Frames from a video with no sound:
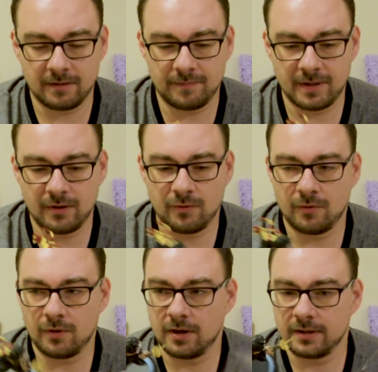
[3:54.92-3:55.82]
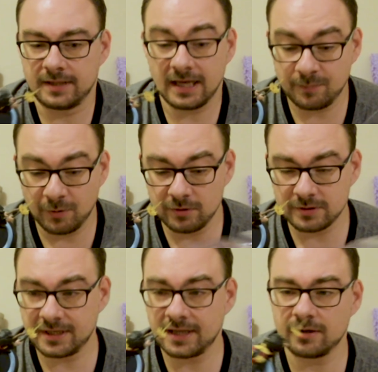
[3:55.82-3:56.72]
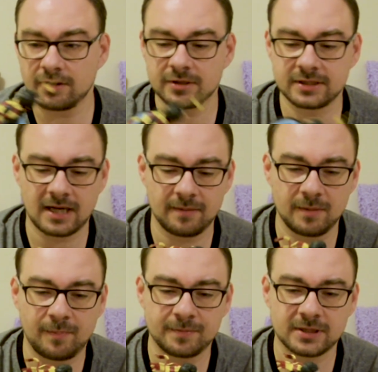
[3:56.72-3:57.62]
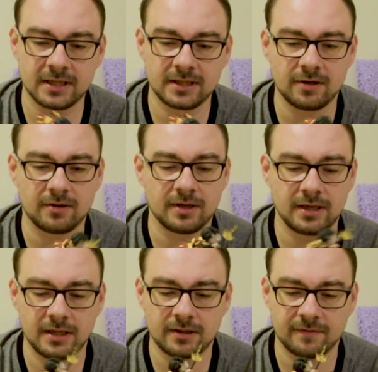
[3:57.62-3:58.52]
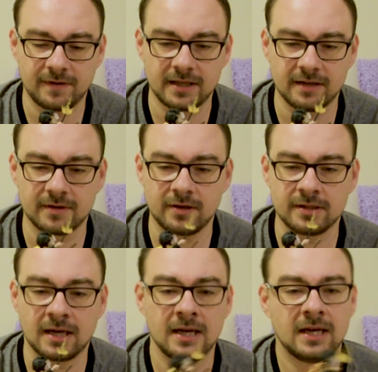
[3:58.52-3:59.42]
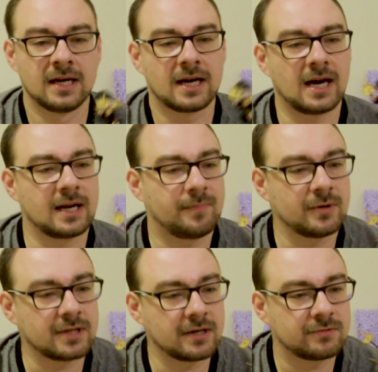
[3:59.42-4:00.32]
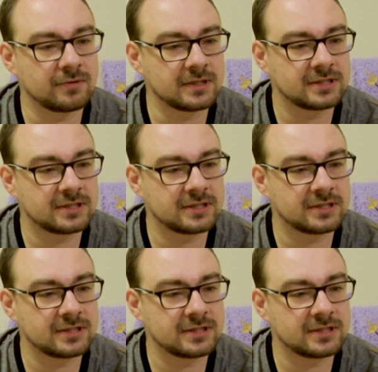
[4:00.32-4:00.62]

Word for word: był Deadpool z jednorożcami poprzednio i to fajnie wygląda. Harry Potter, który